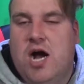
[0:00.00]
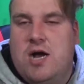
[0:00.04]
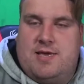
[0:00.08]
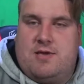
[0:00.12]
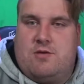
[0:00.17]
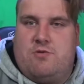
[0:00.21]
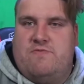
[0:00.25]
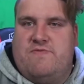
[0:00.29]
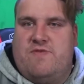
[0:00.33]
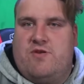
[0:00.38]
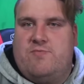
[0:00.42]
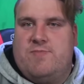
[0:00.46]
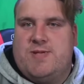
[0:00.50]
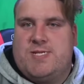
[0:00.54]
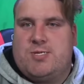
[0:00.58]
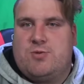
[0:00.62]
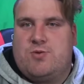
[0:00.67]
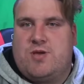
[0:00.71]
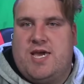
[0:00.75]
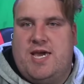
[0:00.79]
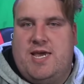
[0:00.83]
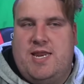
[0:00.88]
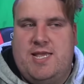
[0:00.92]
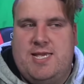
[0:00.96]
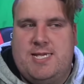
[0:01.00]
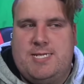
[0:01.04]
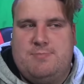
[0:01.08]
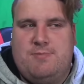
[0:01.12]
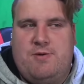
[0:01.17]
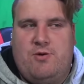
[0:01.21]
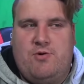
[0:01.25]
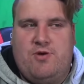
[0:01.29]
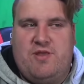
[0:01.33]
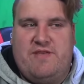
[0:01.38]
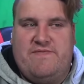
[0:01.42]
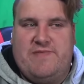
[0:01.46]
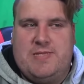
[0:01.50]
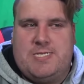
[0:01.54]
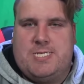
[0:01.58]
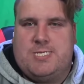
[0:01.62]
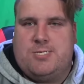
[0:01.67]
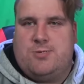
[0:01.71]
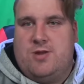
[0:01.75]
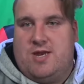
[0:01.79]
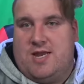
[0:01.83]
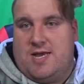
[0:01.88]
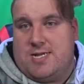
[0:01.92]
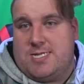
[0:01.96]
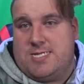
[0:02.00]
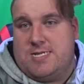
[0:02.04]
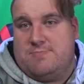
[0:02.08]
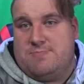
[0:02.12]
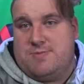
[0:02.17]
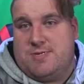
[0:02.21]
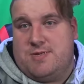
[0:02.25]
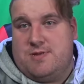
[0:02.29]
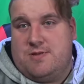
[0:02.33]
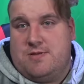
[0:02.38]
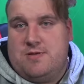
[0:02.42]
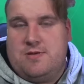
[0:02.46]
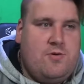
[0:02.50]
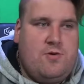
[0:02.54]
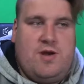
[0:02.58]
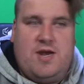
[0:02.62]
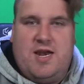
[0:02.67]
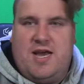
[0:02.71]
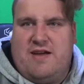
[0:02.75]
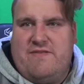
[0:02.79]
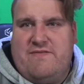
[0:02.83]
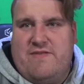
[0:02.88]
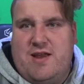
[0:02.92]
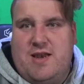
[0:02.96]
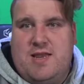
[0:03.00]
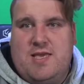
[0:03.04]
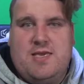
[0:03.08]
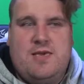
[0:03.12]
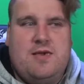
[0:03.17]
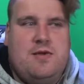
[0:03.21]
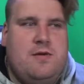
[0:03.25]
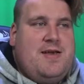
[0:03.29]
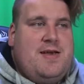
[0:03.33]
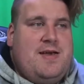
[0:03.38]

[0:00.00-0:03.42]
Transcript: Der Grund, warum ich so gerne ist, weil eure Witze so langsam sind und langweilig.